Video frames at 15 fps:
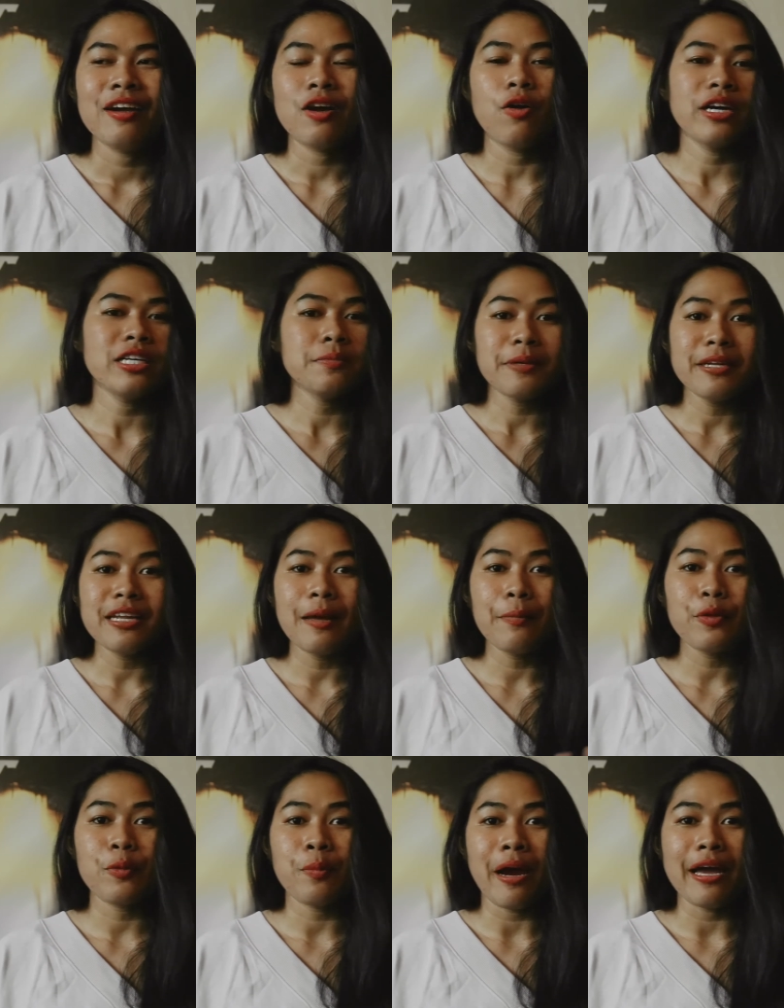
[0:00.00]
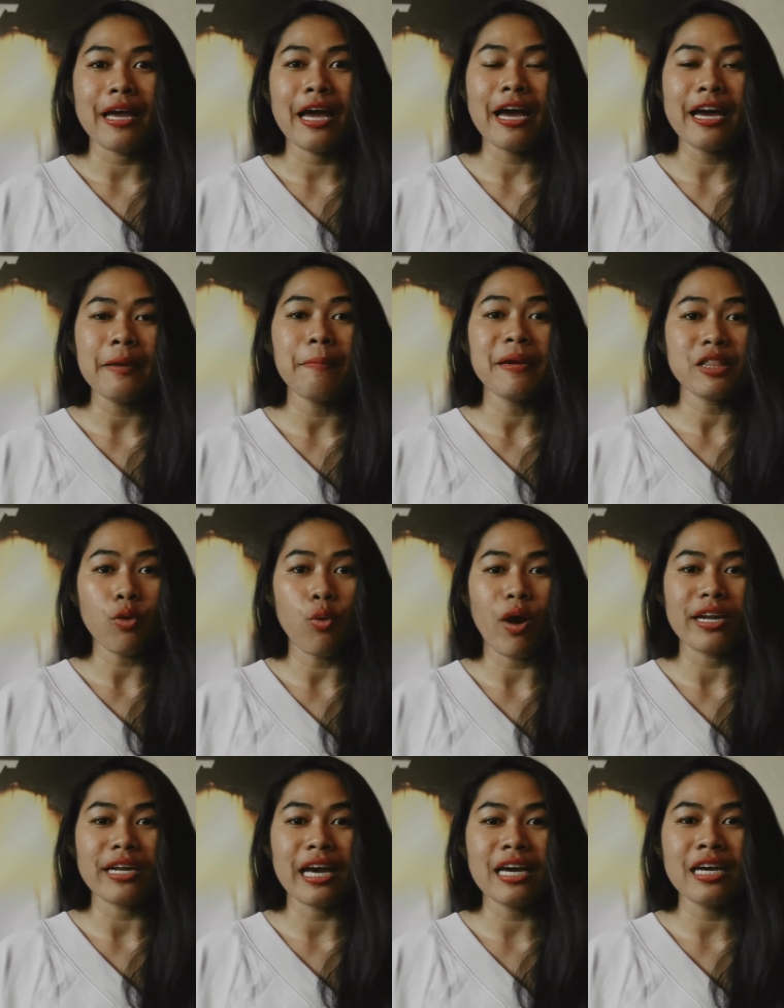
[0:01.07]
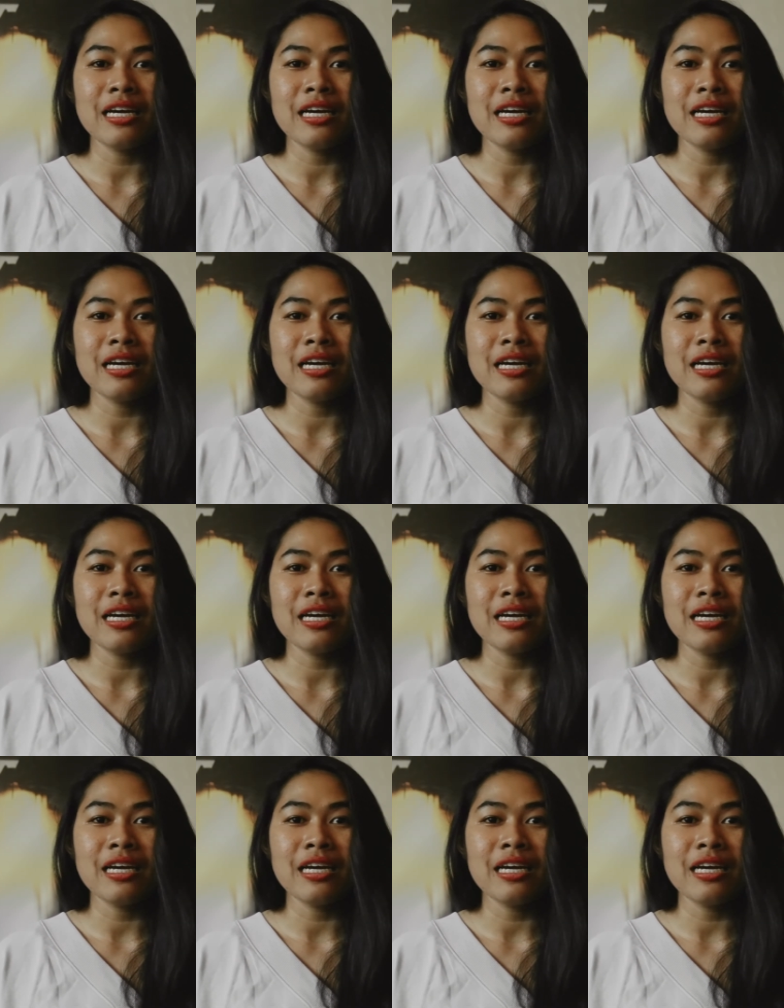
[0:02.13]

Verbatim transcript: ของเอสไม่ได้รับจดหมายให้ไปตรวจนะ